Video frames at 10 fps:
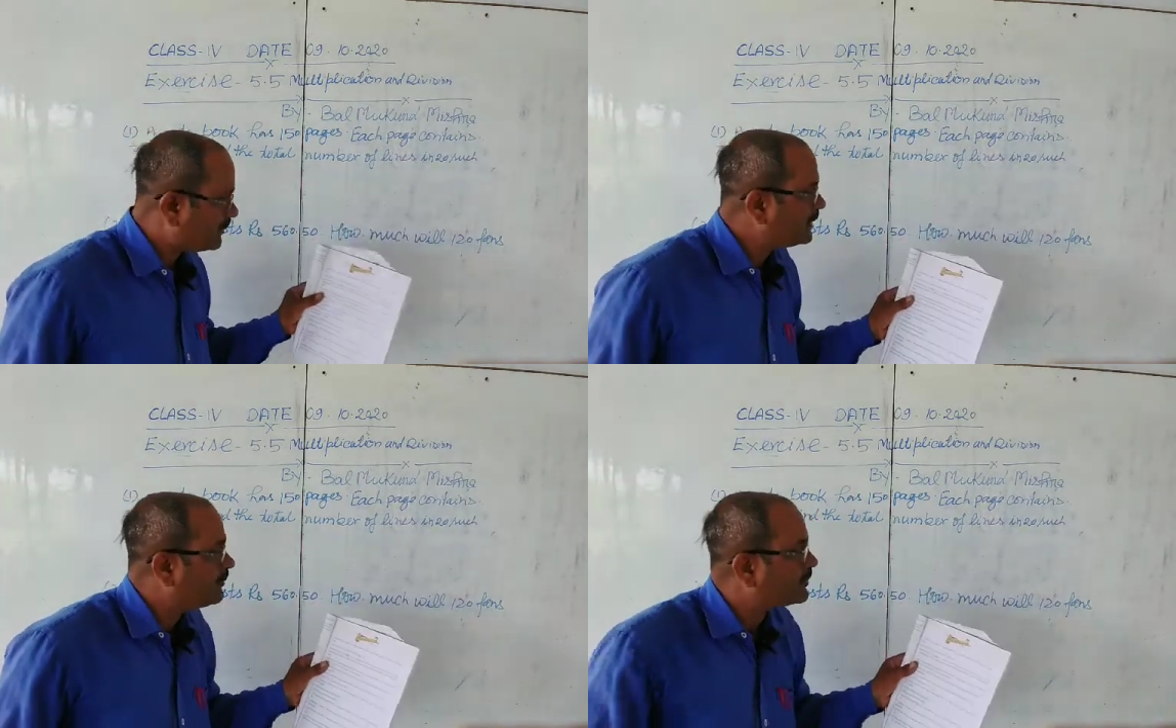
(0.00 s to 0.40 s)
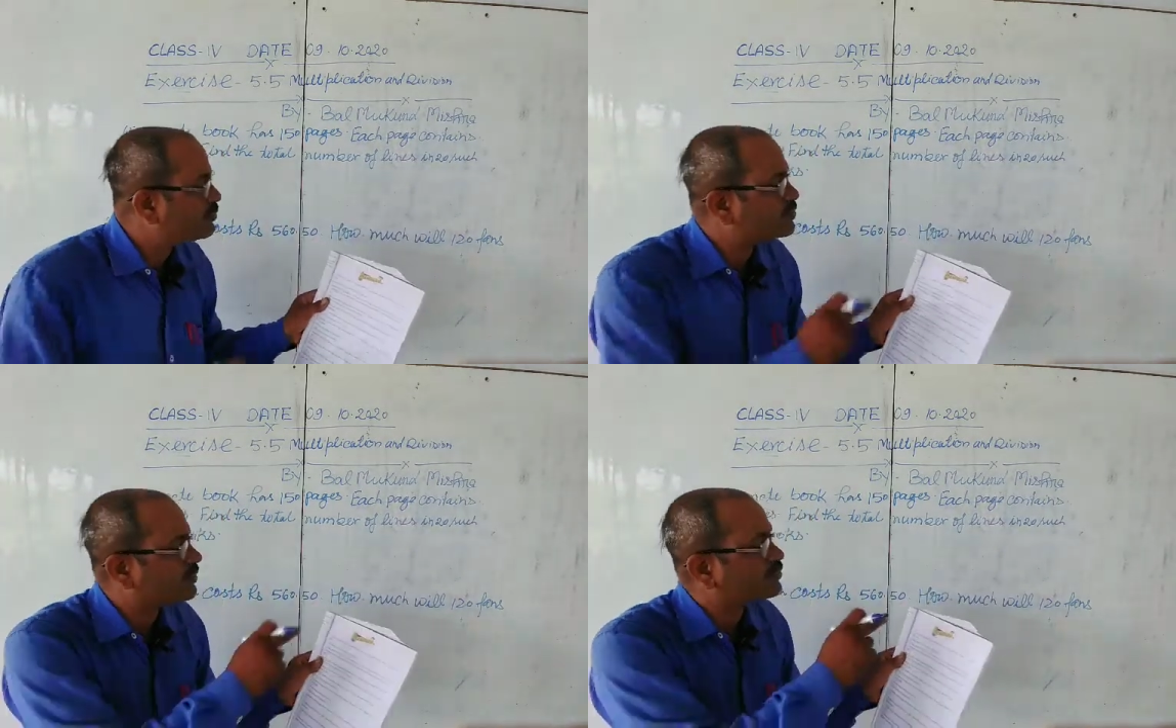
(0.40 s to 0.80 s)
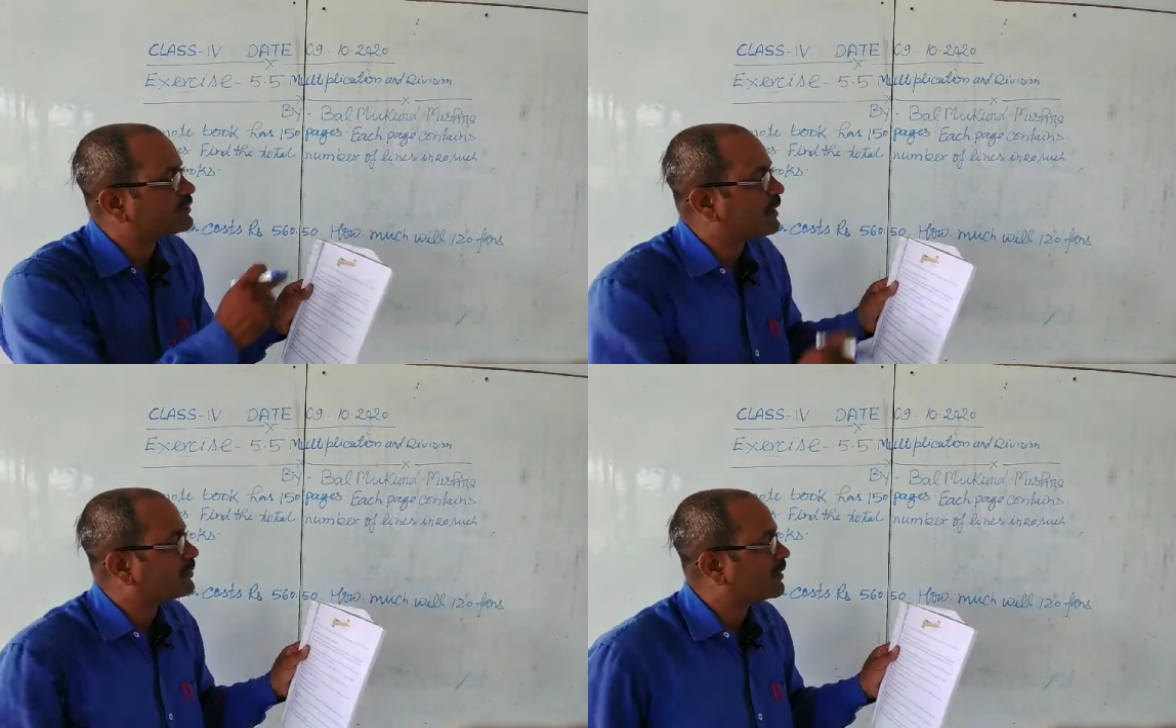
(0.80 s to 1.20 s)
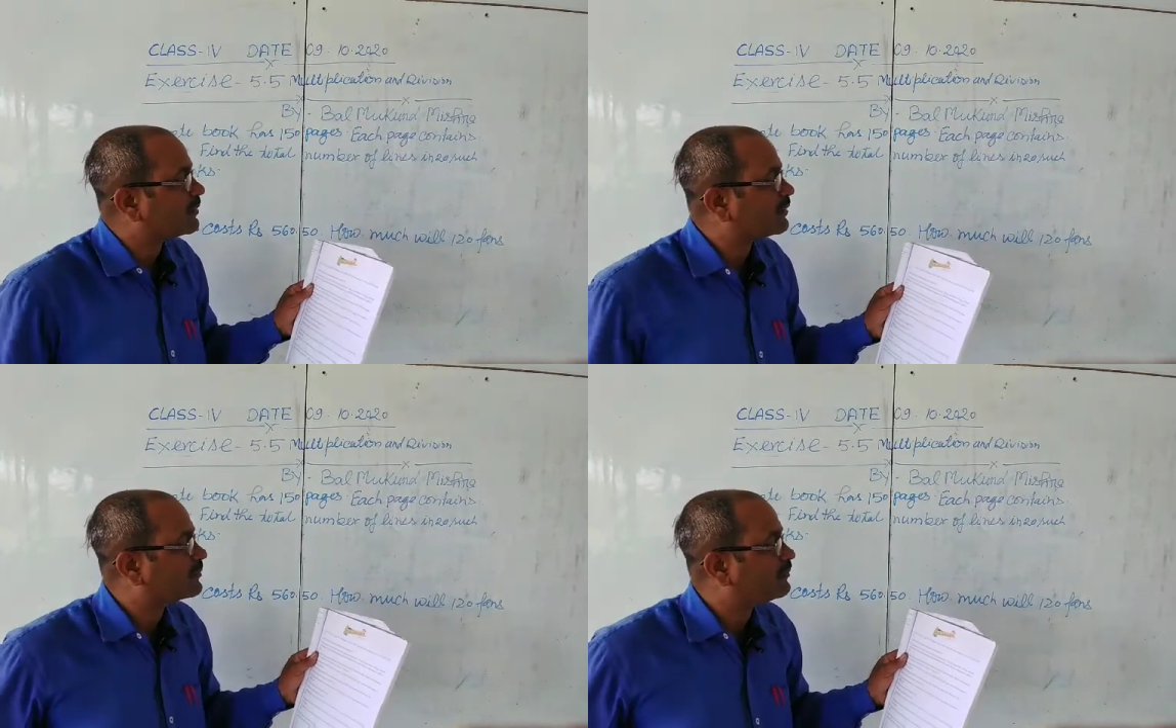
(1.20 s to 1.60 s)
तभी हम क्वेश्चन को सॉल्व कर
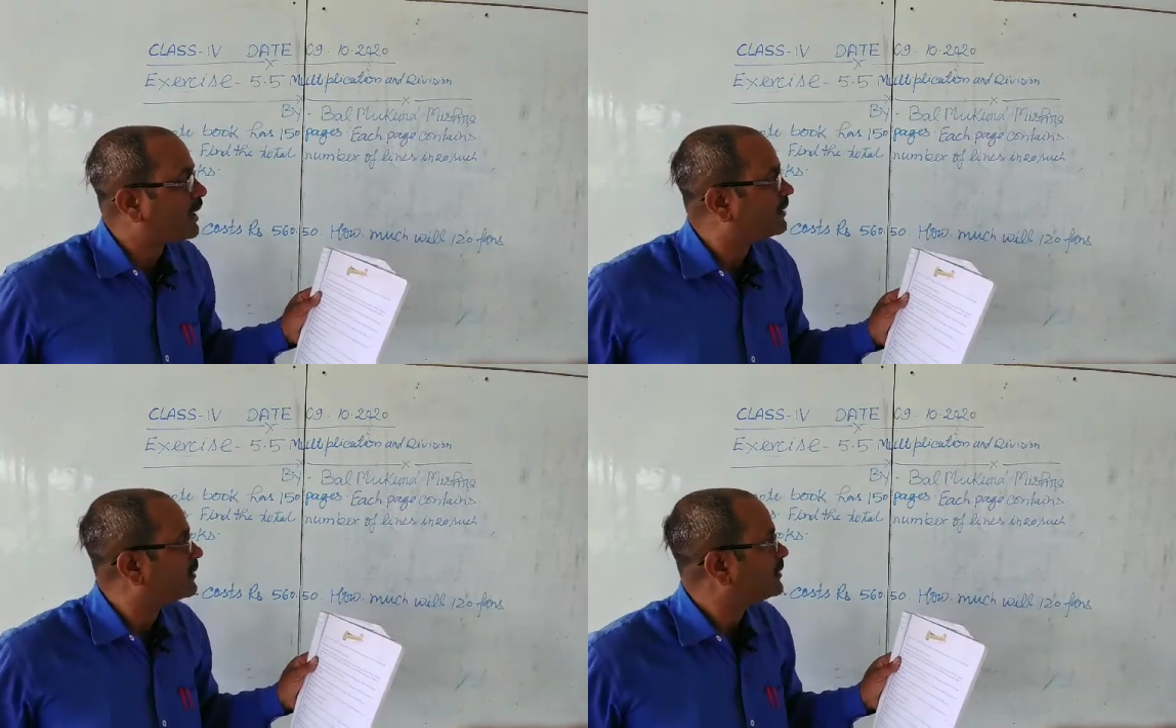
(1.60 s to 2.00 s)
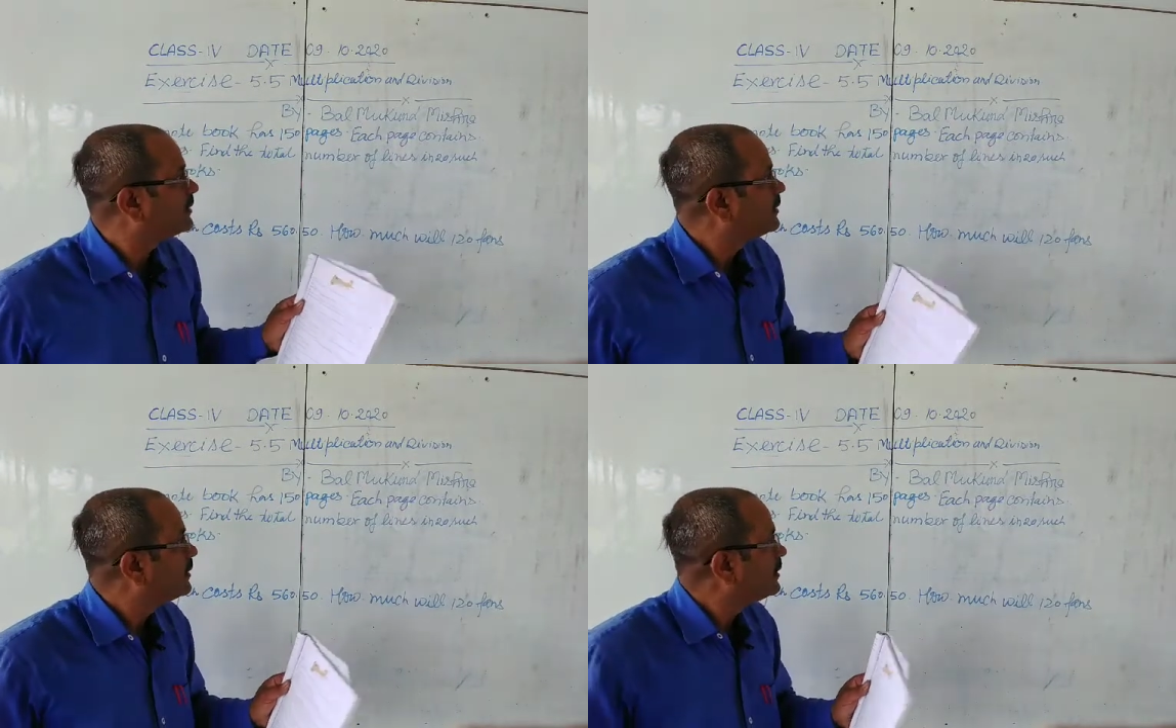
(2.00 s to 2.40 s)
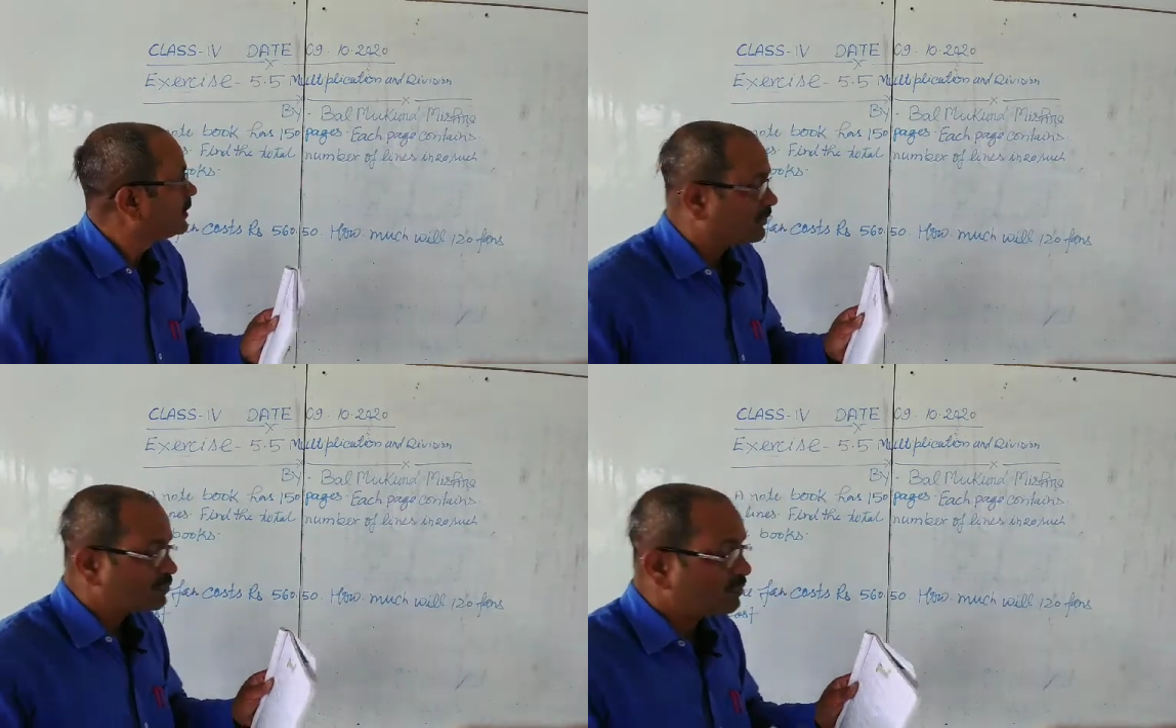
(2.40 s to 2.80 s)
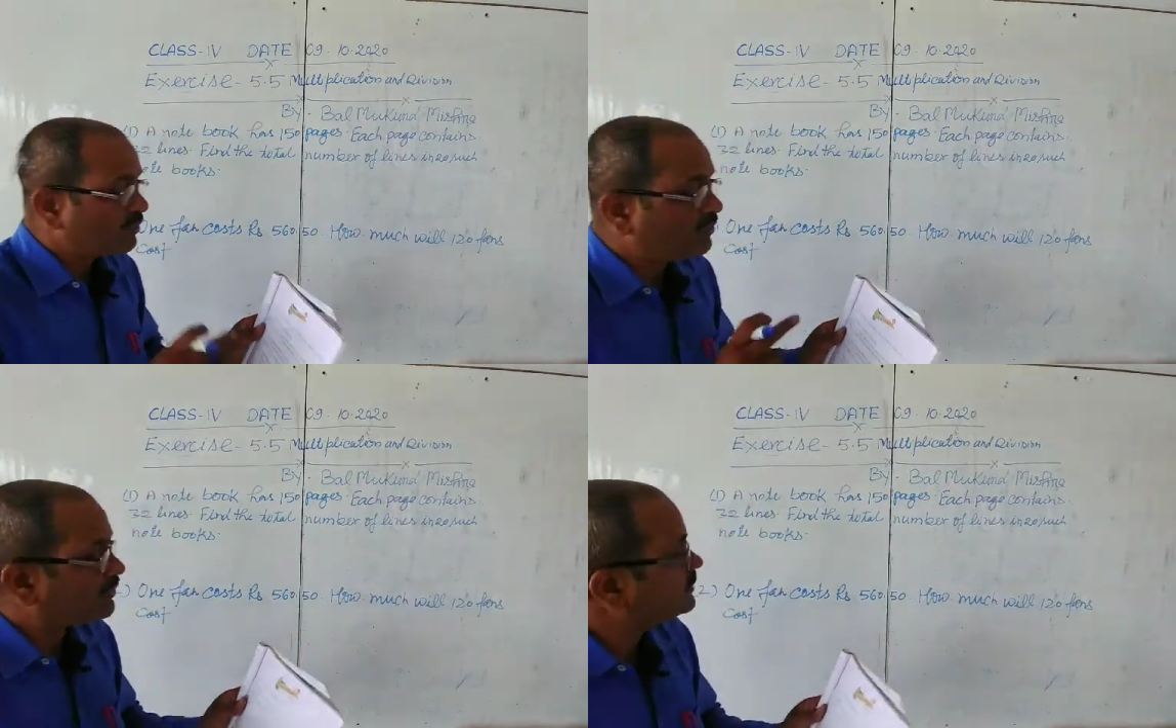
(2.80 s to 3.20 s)
पाएंगे तो
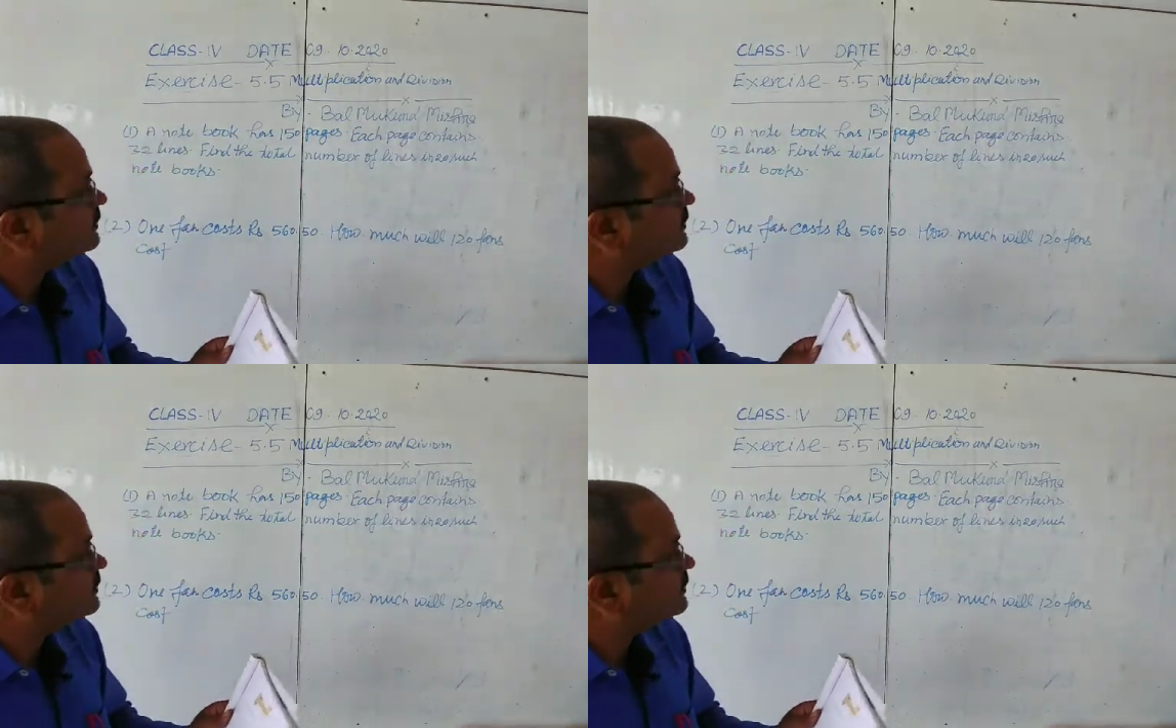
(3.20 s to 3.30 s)
इस